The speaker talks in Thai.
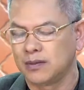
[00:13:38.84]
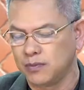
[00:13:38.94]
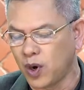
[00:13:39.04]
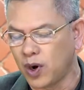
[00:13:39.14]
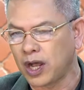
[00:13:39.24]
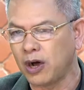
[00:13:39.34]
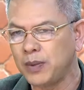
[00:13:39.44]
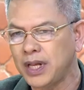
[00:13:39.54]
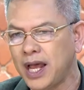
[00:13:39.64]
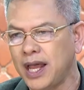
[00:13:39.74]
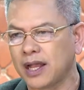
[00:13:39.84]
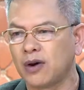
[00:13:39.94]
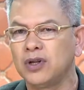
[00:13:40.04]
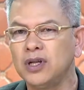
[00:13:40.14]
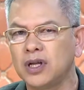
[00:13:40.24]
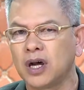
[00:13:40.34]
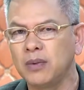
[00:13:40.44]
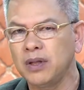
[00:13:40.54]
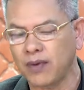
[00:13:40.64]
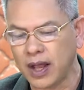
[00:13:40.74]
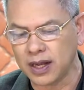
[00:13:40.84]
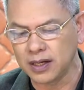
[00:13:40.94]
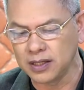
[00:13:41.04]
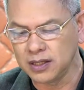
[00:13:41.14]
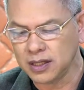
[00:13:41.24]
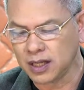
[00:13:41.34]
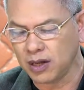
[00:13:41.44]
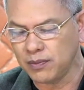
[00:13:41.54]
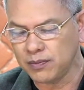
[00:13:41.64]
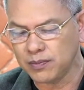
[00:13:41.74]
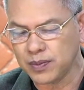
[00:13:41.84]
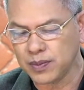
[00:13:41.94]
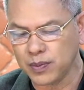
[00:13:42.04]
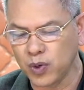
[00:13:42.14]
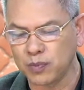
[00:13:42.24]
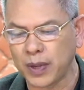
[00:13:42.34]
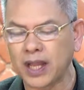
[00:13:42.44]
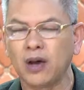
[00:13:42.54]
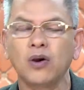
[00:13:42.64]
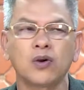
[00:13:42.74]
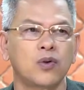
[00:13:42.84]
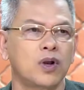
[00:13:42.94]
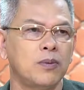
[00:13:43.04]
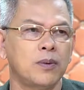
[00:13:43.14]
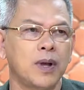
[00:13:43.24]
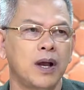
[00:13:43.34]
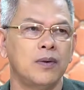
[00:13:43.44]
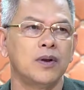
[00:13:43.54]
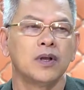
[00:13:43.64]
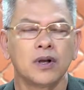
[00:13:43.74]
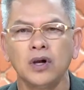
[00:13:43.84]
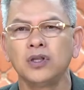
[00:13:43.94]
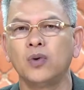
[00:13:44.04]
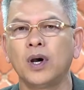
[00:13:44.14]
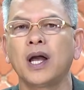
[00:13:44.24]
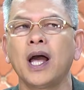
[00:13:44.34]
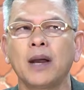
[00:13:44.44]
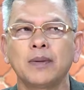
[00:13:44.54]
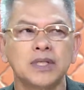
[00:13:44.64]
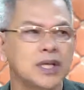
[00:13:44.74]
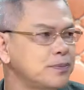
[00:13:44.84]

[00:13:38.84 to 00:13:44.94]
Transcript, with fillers: บอกเขาไม่ได้เขาดื้อเขาไม่ฟังหรือเขาพูดไปเขาก็โกรธเราเปล่าๆก็อยู่ห่างๆมันซะ